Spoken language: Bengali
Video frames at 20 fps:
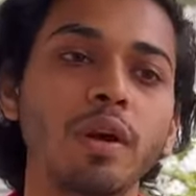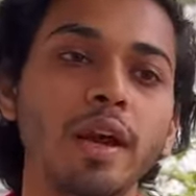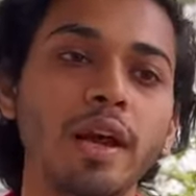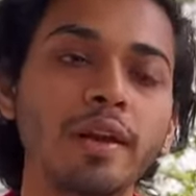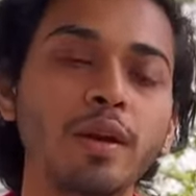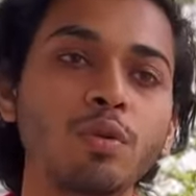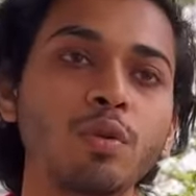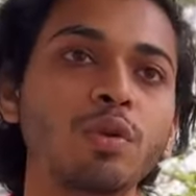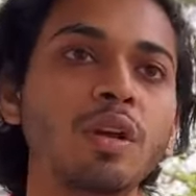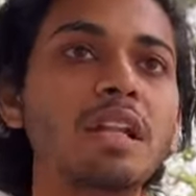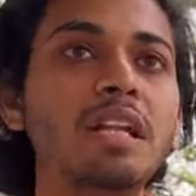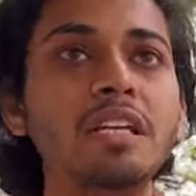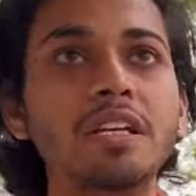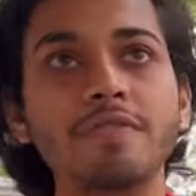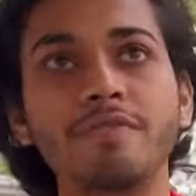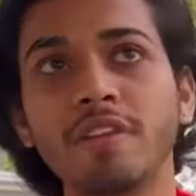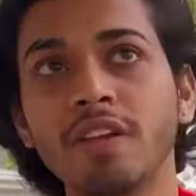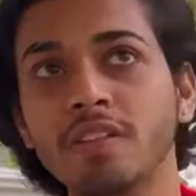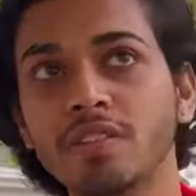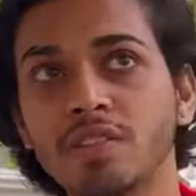এটা টোটালি
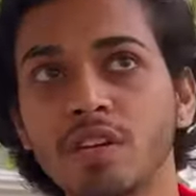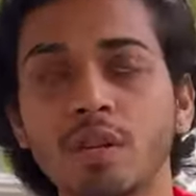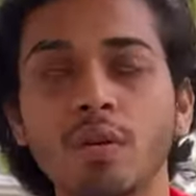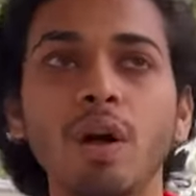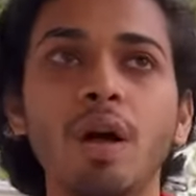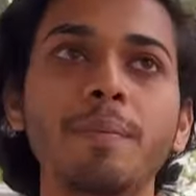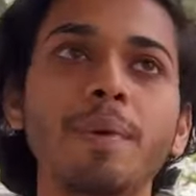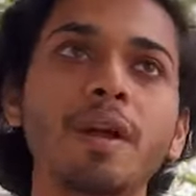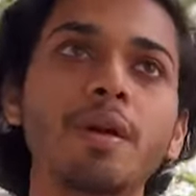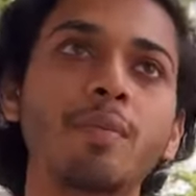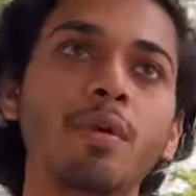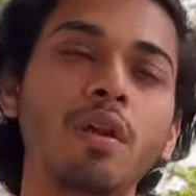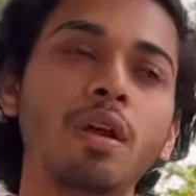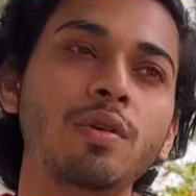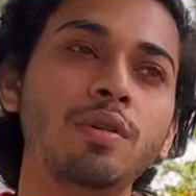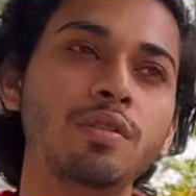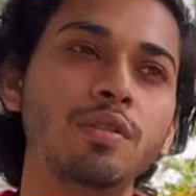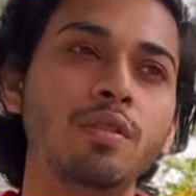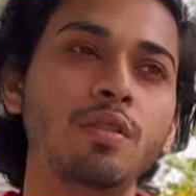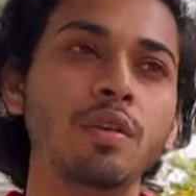ডিফারেন্ট ছিল আমাকে বলা
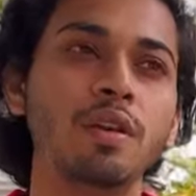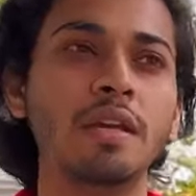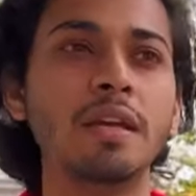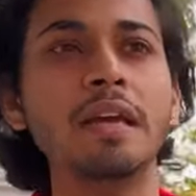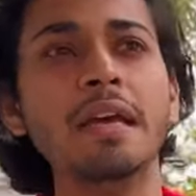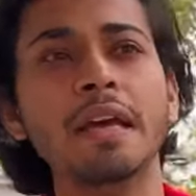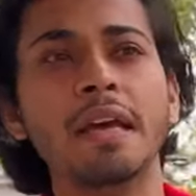হয়েছিল কি